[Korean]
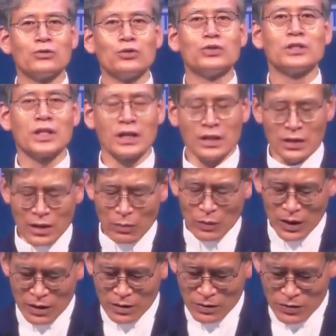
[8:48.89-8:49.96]
유지됐기
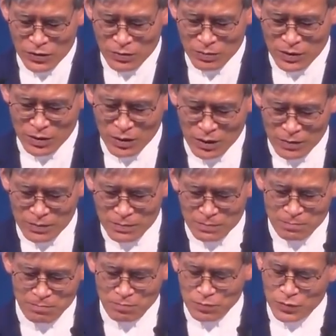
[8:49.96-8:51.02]
때문에 그렇습니다.
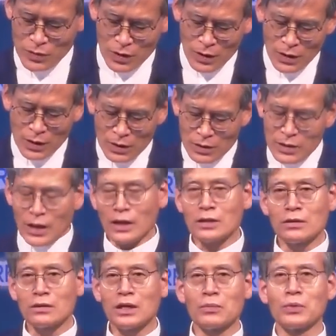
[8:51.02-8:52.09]
자,
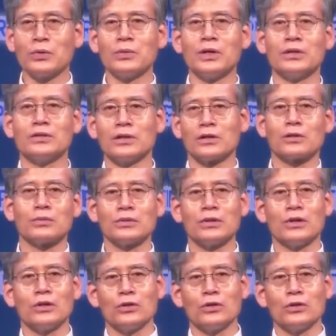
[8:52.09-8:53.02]
그렇게 보면 여러분